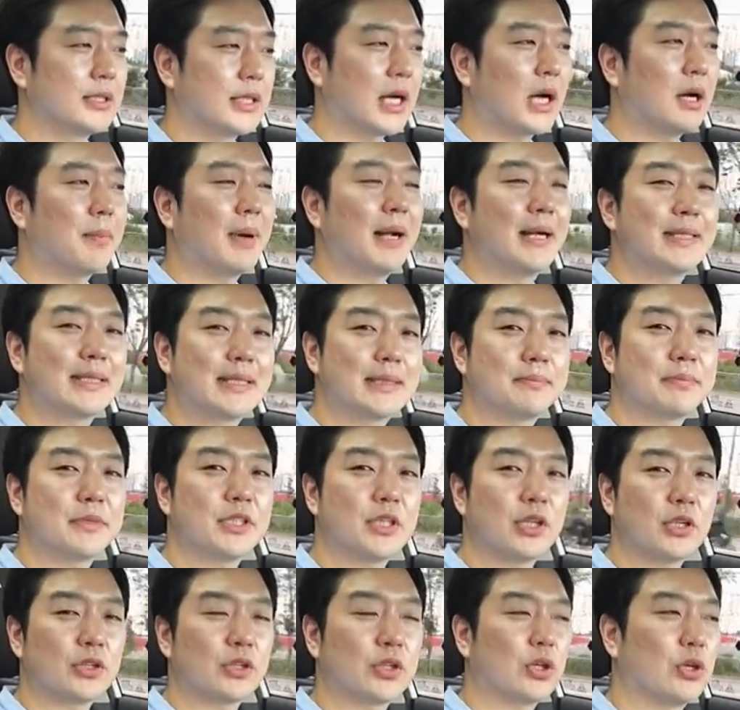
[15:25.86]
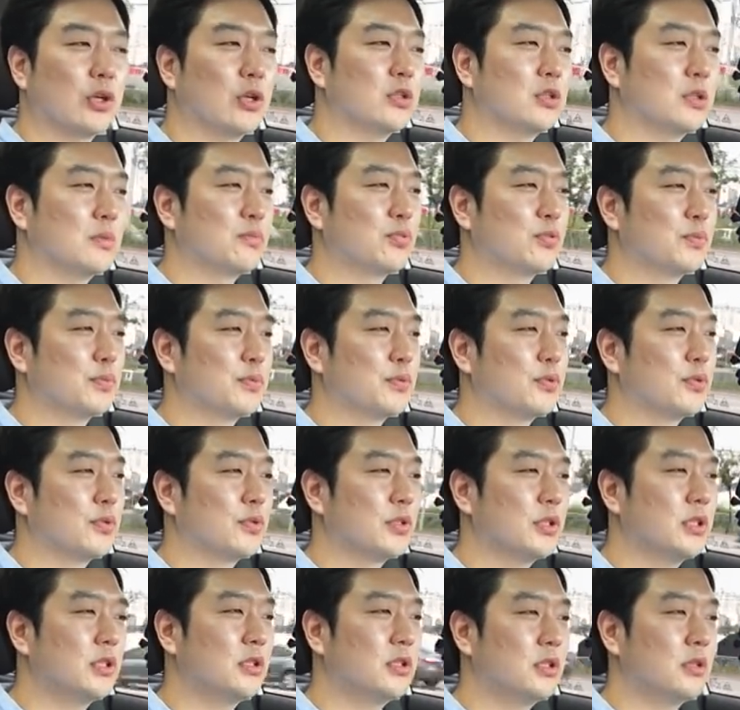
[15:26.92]
제가 말씀드렸던
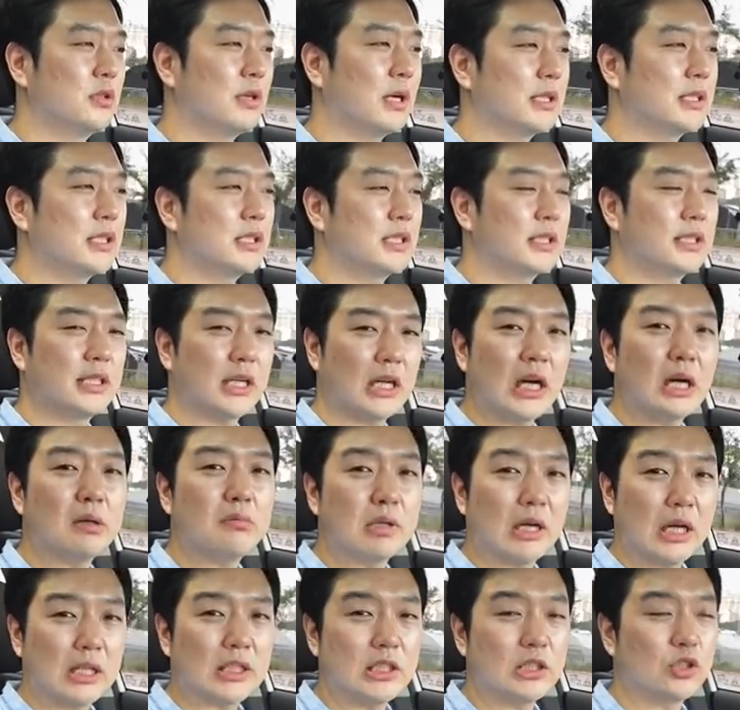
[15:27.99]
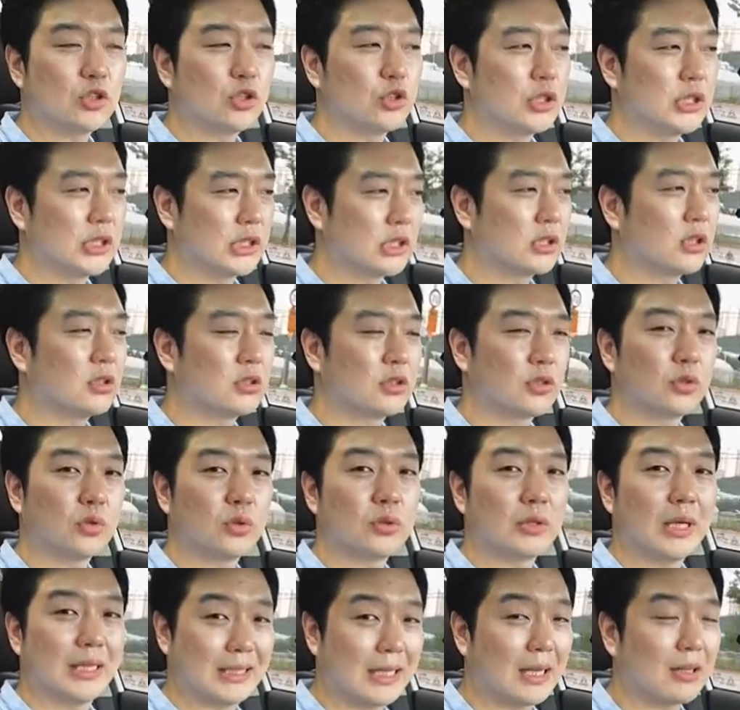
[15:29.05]
부분을 확실히 체감을 하실 수 있을
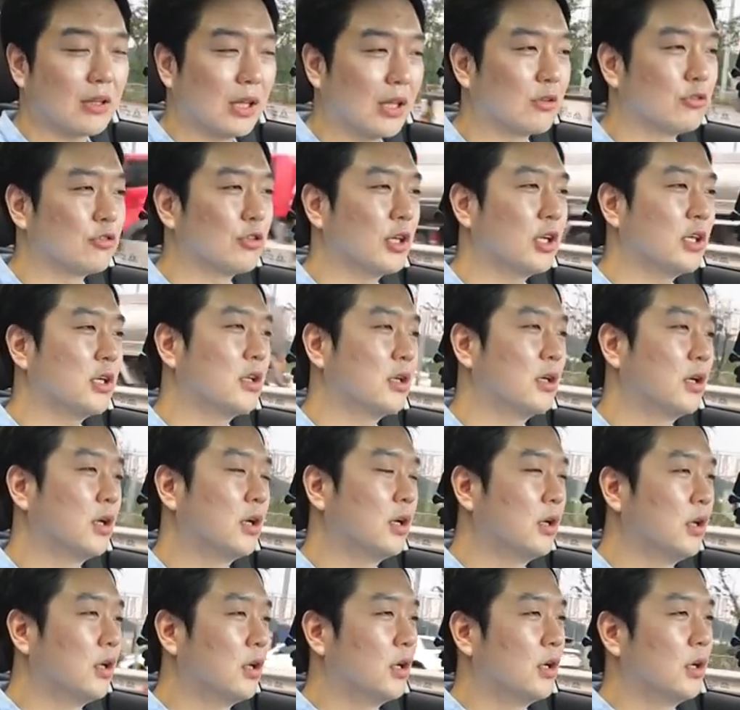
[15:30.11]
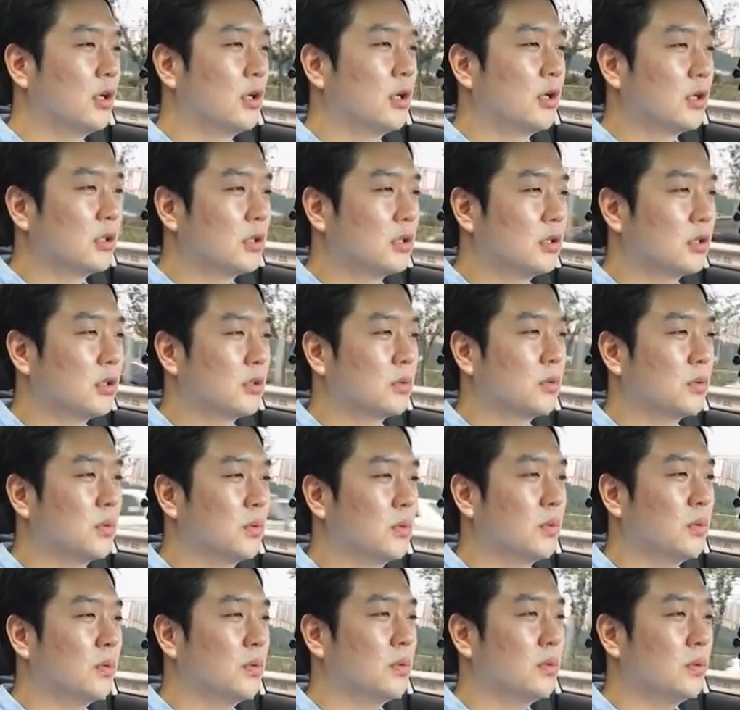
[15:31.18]
것으로 예상되고요.
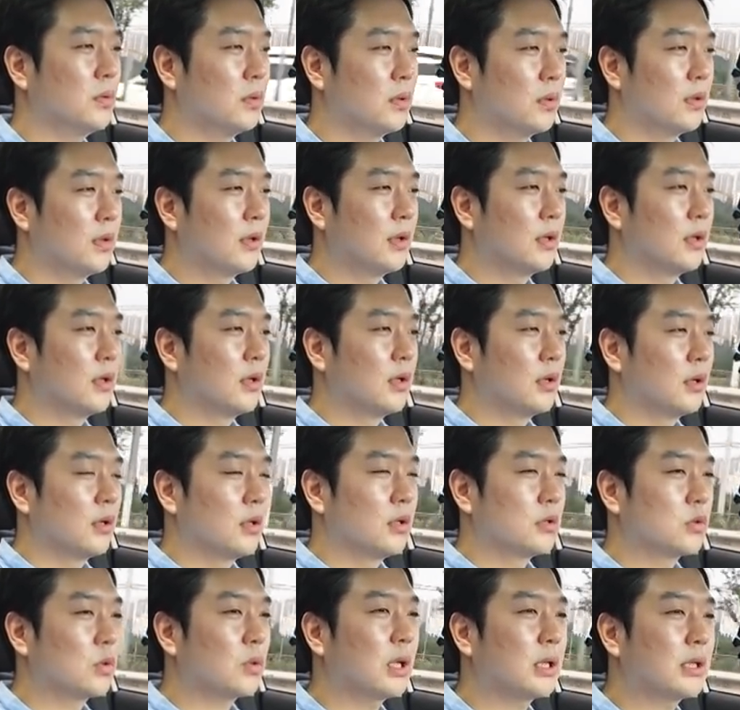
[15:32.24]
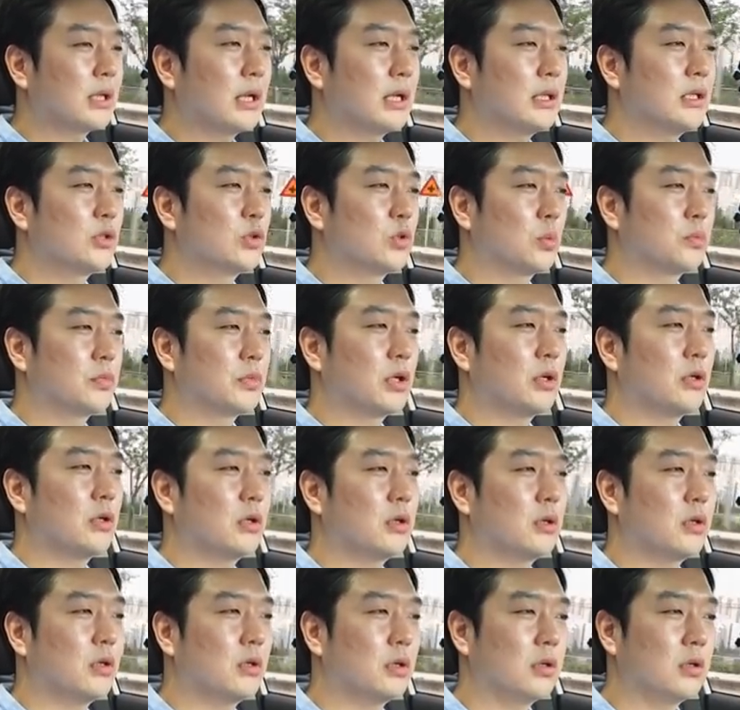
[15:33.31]
그리고 소나타는 좀
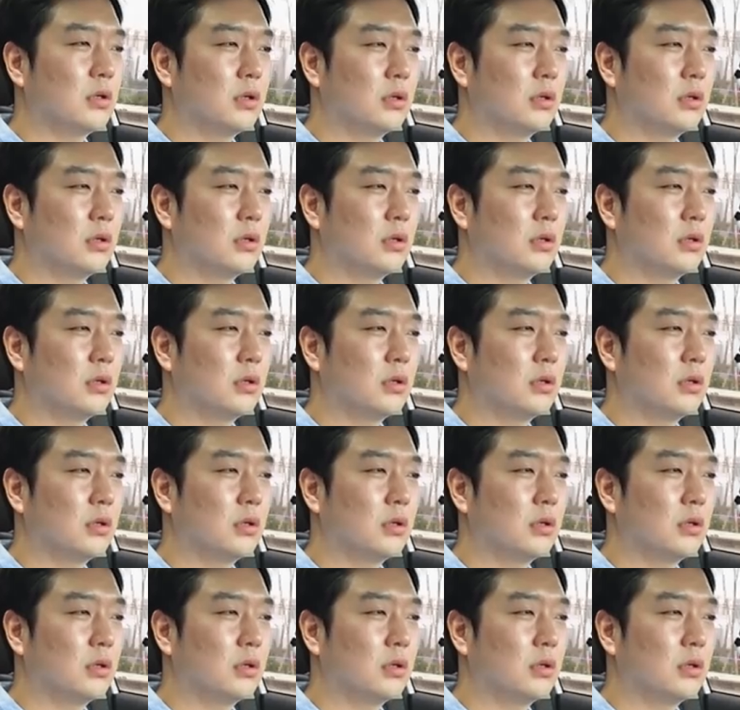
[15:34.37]
더